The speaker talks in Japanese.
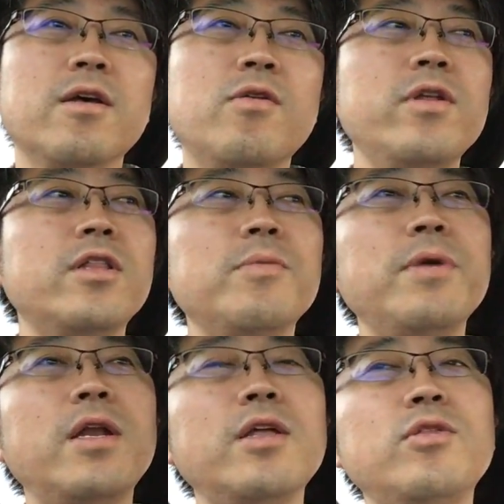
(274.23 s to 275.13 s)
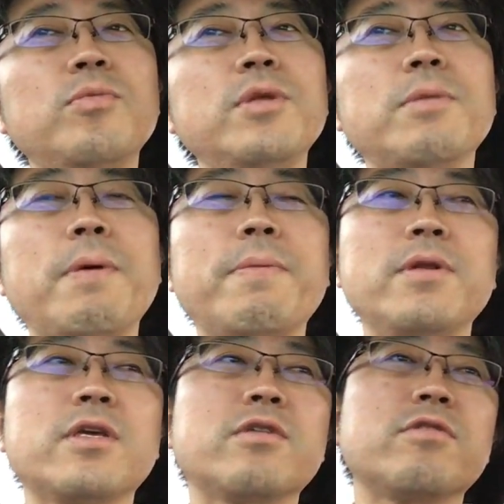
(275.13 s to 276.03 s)
これやってみやれって見て
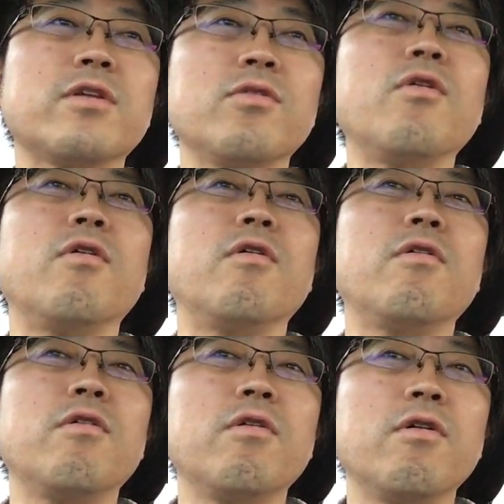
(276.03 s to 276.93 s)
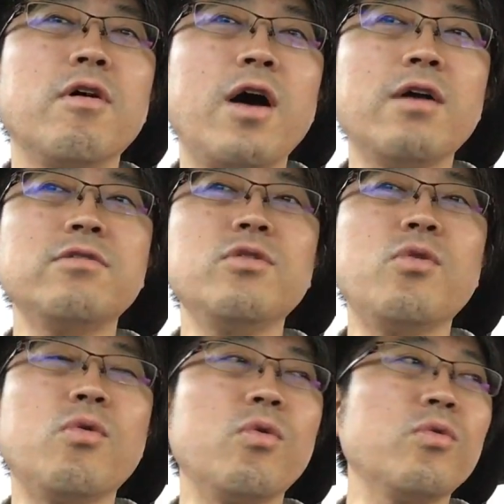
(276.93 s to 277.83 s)
パパに聞くけど、あくの
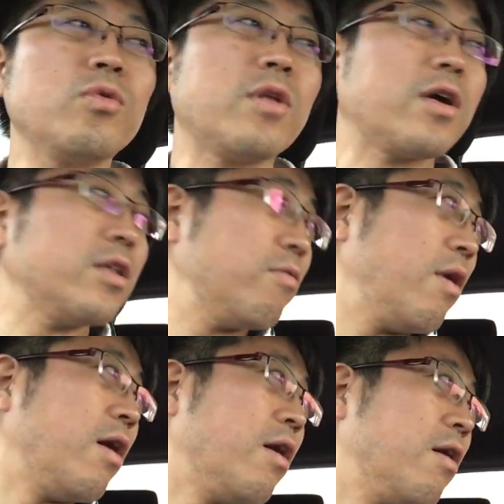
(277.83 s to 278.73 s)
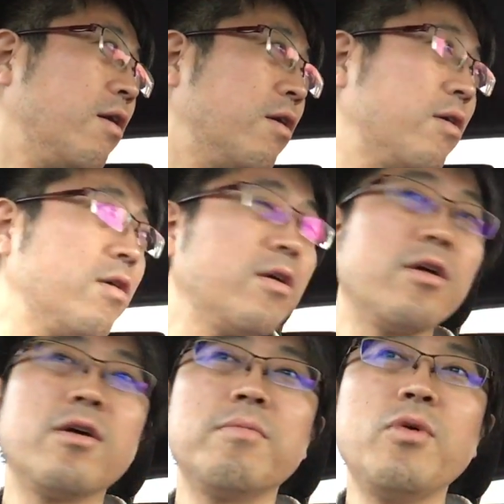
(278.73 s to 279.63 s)
心の中では
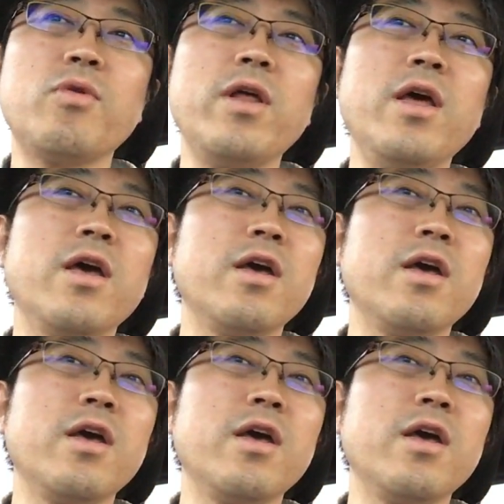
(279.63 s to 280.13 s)
もうこれ